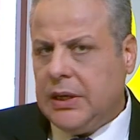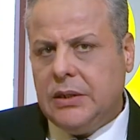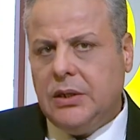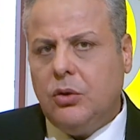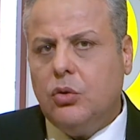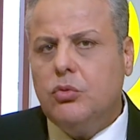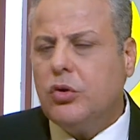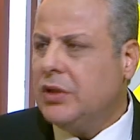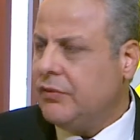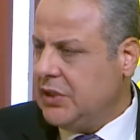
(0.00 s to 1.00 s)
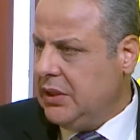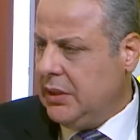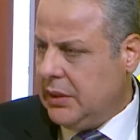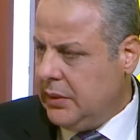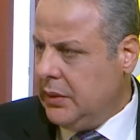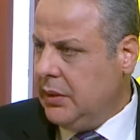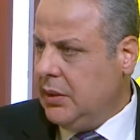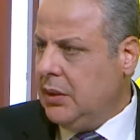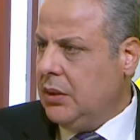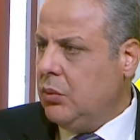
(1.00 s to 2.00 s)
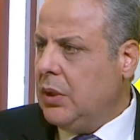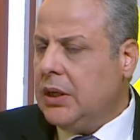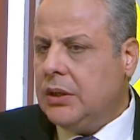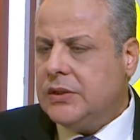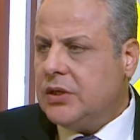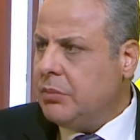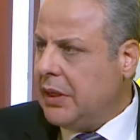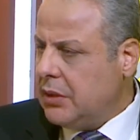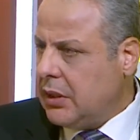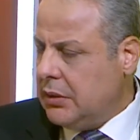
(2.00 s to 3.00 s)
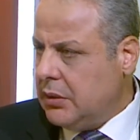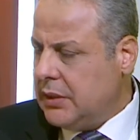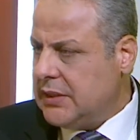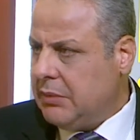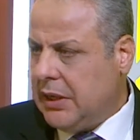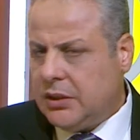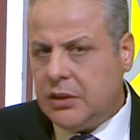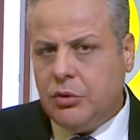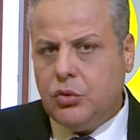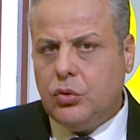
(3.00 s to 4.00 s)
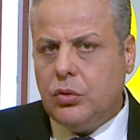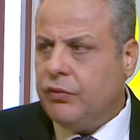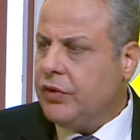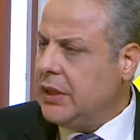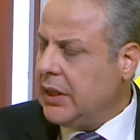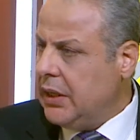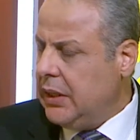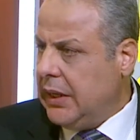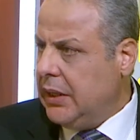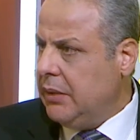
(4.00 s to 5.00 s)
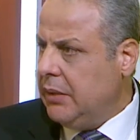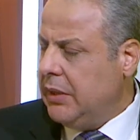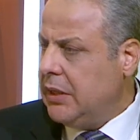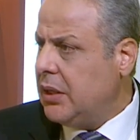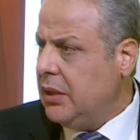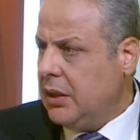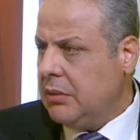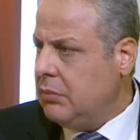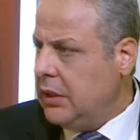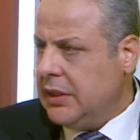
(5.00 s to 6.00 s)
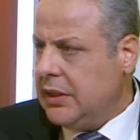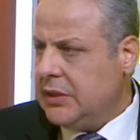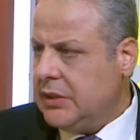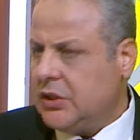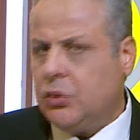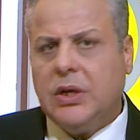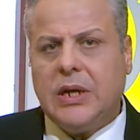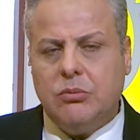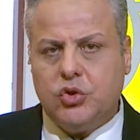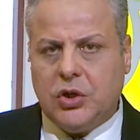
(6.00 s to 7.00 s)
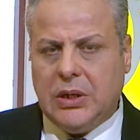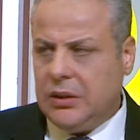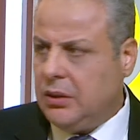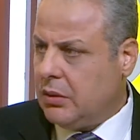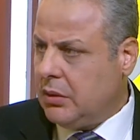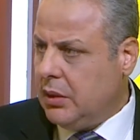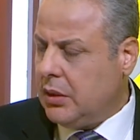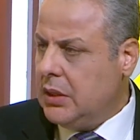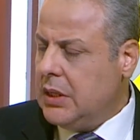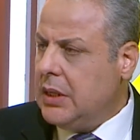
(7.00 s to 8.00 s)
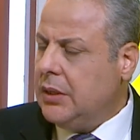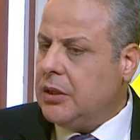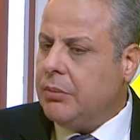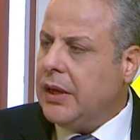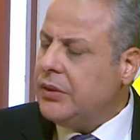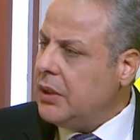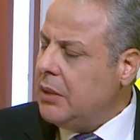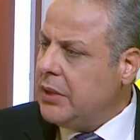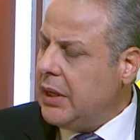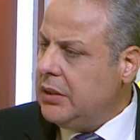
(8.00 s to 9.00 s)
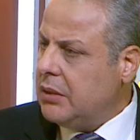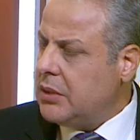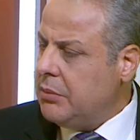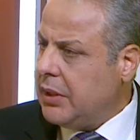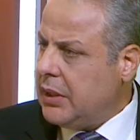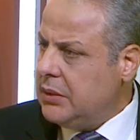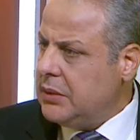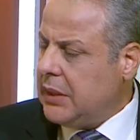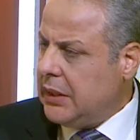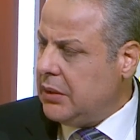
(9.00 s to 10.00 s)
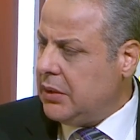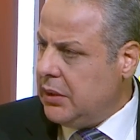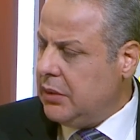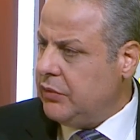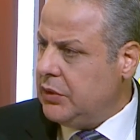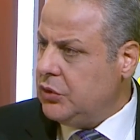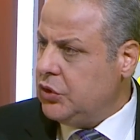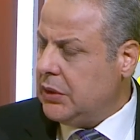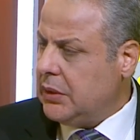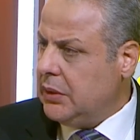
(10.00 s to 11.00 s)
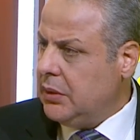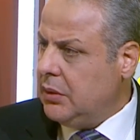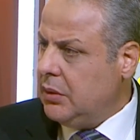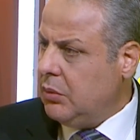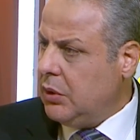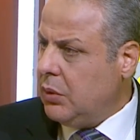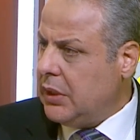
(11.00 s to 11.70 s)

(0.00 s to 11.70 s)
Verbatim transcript: يعني لامور نفسيه ونزل بعض القطرات زي ما حضرتك مفيش مشكله في داخل صحيح. الملابس الداخليه ليس هناك اي مشكله على الاطلاق نعم صحيح. طب هذا الامر هل ينطبق ايضا على الغائط شيخ لا